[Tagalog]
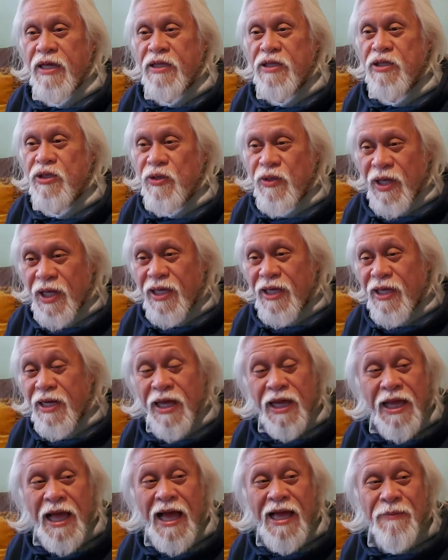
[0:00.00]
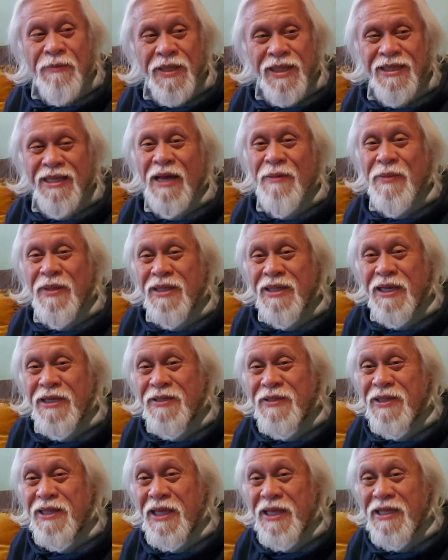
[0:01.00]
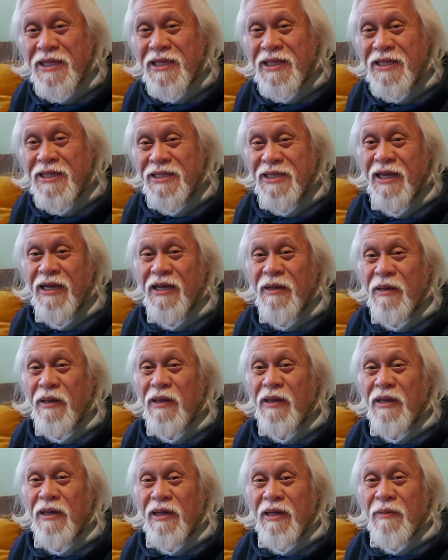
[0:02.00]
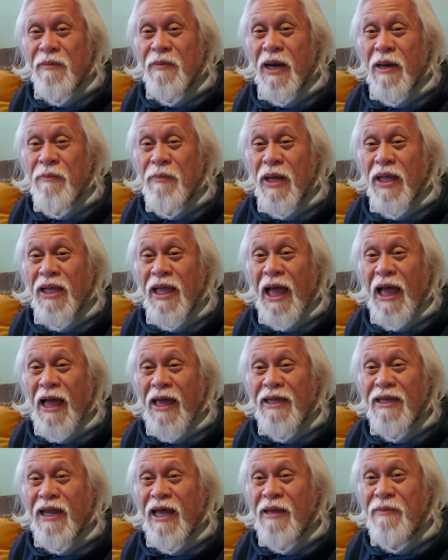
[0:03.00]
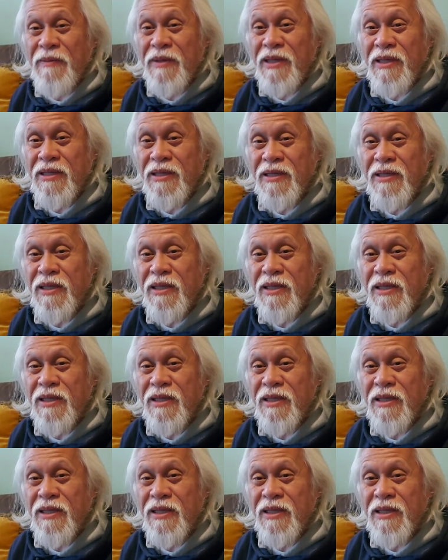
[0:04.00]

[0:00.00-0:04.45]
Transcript: and yun ang ginagamit namin ngayon lately sa mga pagkain namin.